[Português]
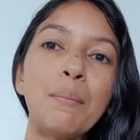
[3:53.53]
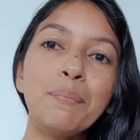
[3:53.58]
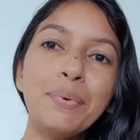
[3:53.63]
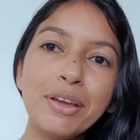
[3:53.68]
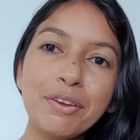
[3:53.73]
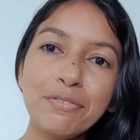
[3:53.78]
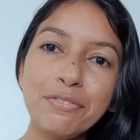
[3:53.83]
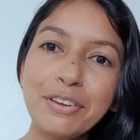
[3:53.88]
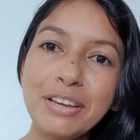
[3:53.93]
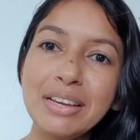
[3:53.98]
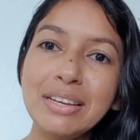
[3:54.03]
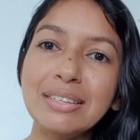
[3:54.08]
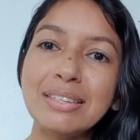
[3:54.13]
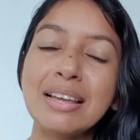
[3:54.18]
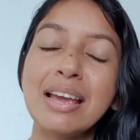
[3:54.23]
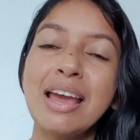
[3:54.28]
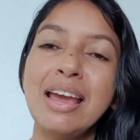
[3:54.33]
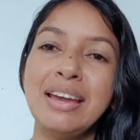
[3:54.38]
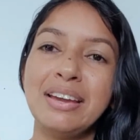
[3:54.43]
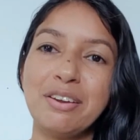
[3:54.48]
perfis
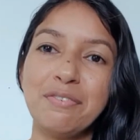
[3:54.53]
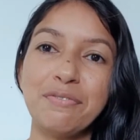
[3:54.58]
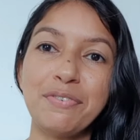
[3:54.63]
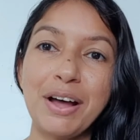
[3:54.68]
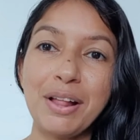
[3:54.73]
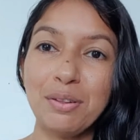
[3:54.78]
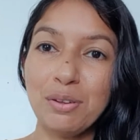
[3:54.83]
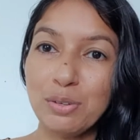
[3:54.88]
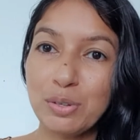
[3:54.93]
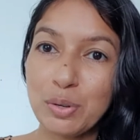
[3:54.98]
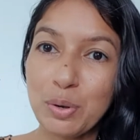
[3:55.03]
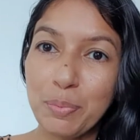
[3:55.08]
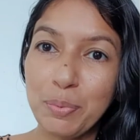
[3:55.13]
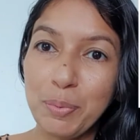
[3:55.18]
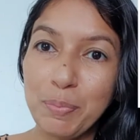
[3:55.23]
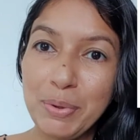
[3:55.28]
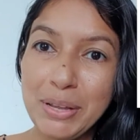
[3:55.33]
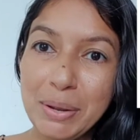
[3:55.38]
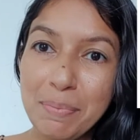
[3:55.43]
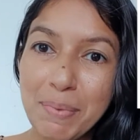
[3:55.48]
que falam sobre
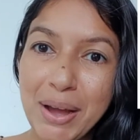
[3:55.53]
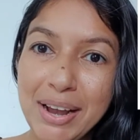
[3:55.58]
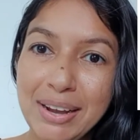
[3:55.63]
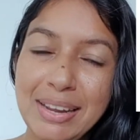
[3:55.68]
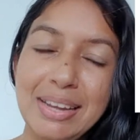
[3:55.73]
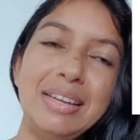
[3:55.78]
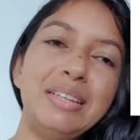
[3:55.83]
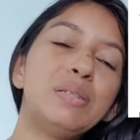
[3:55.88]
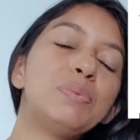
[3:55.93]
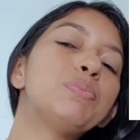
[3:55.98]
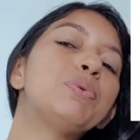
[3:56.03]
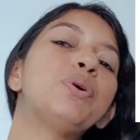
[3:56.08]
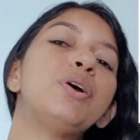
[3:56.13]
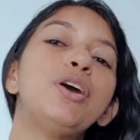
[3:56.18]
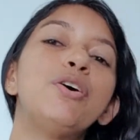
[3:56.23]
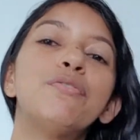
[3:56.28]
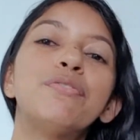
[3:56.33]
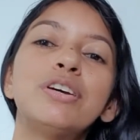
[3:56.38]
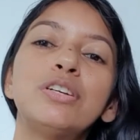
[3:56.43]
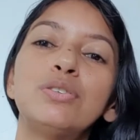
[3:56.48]
minimalismo.
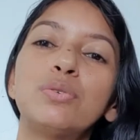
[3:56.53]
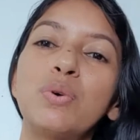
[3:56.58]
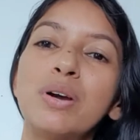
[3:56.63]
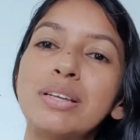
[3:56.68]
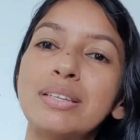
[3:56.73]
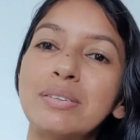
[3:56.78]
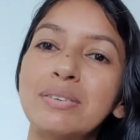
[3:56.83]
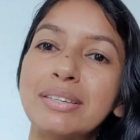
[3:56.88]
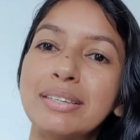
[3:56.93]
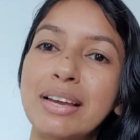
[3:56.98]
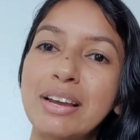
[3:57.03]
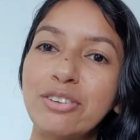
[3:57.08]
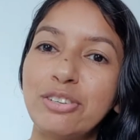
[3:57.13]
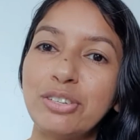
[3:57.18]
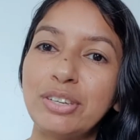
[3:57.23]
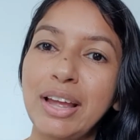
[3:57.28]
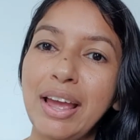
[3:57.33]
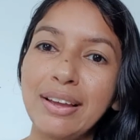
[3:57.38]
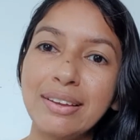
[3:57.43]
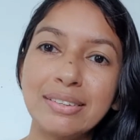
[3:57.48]
Eu vejo quais são as
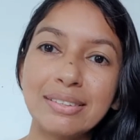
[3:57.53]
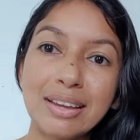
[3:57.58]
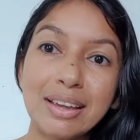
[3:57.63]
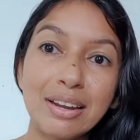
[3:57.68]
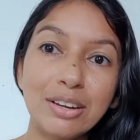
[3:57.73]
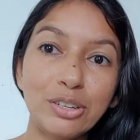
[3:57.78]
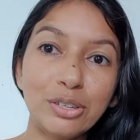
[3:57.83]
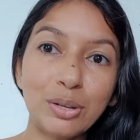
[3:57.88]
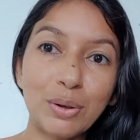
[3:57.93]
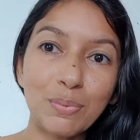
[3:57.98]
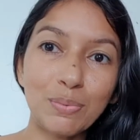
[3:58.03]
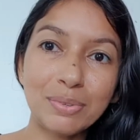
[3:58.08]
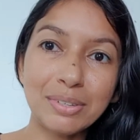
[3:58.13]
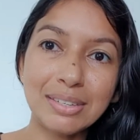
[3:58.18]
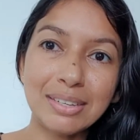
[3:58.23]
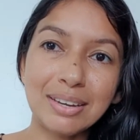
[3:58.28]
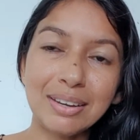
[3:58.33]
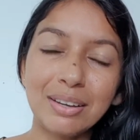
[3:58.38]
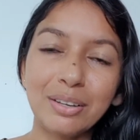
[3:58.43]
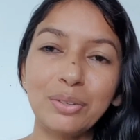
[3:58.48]
hashtags que eles estão
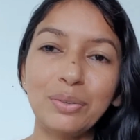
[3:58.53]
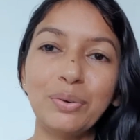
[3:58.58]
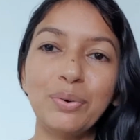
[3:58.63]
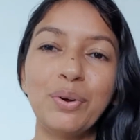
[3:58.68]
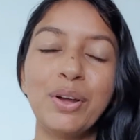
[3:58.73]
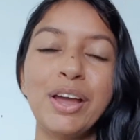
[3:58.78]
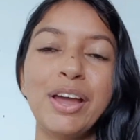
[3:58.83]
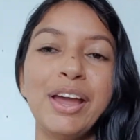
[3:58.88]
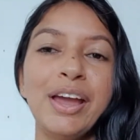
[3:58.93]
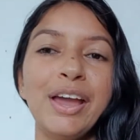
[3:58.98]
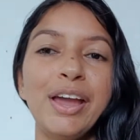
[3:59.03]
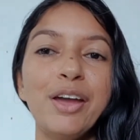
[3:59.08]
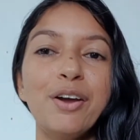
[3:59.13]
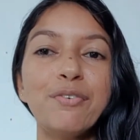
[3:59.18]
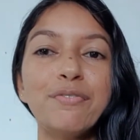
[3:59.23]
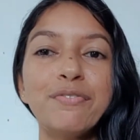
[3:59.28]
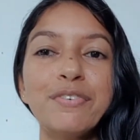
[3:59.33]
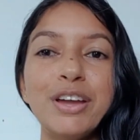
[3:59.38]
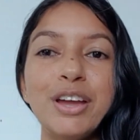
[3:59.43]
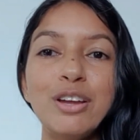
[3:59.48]
usando.
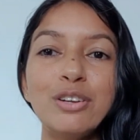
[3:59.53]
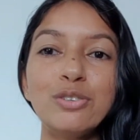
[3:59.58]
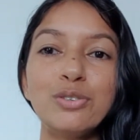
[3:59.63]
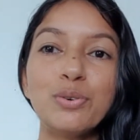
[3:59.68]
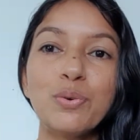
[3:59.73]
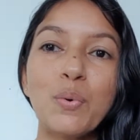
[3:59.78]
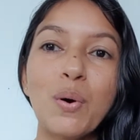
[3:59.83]
Eu vejo